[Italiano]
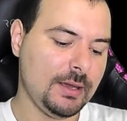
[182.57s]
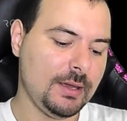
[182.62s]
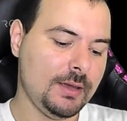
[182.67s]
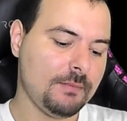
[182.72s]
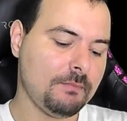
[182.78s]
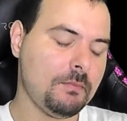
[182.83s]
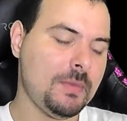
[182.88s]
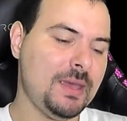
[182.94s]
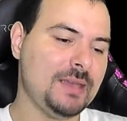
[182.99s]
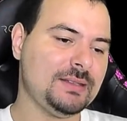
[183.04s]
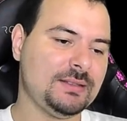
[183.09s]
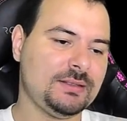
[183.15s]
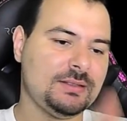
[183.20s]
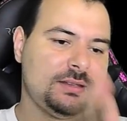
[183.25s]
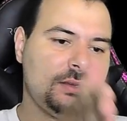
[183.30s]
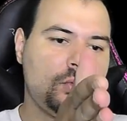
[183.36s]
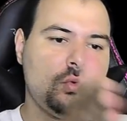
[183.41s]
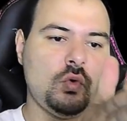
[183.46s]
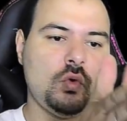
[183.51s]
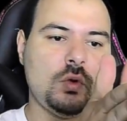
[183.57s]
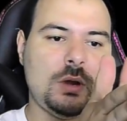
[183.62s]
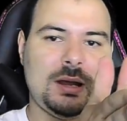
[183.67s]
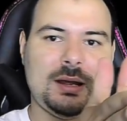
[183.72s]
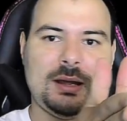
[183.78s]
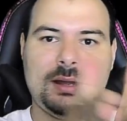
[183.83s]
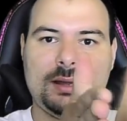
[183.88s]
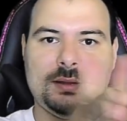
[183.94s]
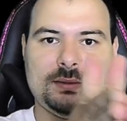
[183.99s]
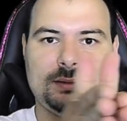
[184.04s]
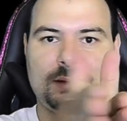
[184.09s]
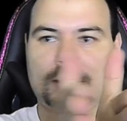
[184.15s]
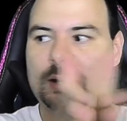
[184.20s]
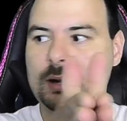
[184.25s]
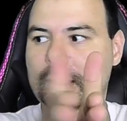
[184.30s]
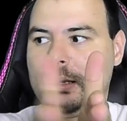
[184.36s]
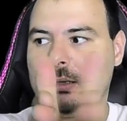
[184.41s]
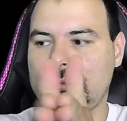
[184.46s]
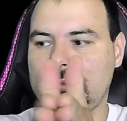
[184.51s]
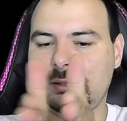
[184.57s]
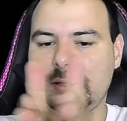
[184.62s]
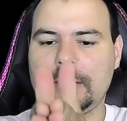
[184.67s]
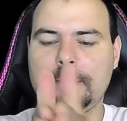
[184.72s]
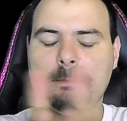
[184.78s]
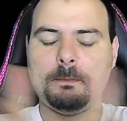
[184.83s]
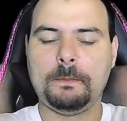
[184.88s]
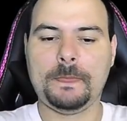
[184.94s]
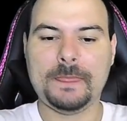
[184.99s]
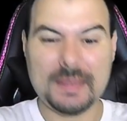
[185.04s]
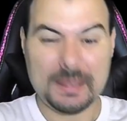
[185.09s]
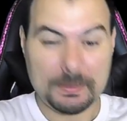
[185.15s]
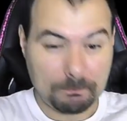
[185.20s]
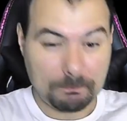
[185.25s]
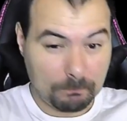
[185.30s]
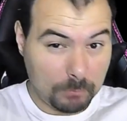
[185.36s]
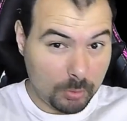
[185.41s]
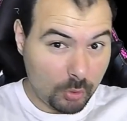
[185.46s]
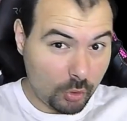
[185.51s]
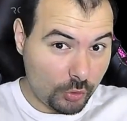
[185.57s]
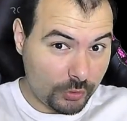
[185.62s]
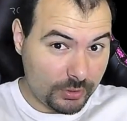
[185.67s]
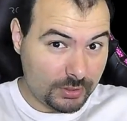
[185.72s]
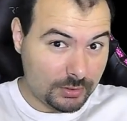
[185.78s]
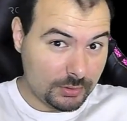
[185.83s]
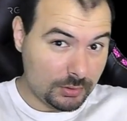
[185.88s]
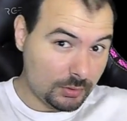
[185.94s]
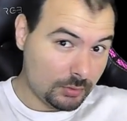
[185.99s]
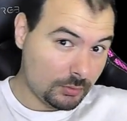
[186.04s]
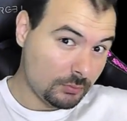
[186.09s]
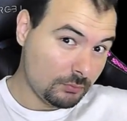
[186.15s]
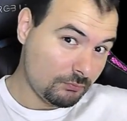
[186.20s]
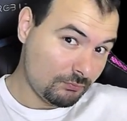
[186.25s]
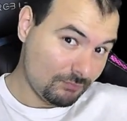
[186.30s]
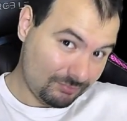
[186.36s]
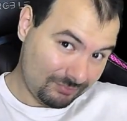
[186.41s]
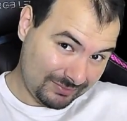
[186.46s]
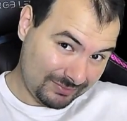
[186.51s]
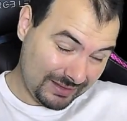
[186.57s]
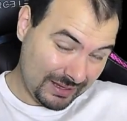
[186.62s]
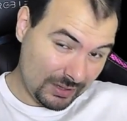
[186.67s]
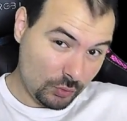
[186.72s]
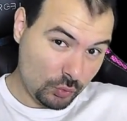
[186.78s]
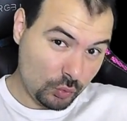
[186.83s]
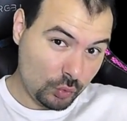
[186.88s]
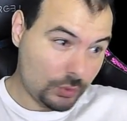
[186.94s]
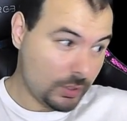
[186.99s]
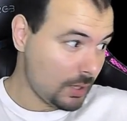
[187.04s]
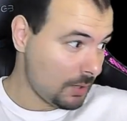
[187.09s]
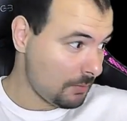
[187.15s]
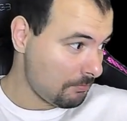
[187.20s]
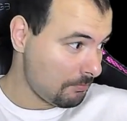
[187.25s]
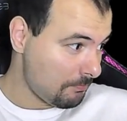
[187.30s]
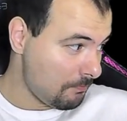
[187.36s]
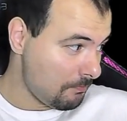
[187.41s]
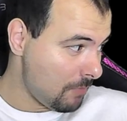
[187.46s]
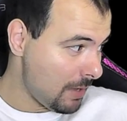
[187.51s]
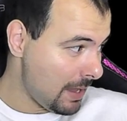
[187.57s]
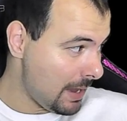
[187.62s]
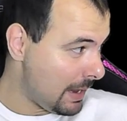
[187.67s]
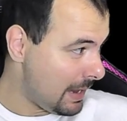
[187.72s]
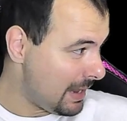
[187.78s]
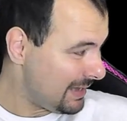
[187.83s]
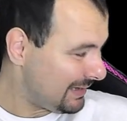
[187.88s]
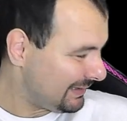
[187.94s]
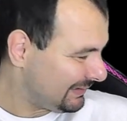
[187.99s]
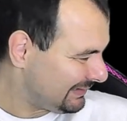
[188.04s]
messe una accanto all'altra e poi tenute belle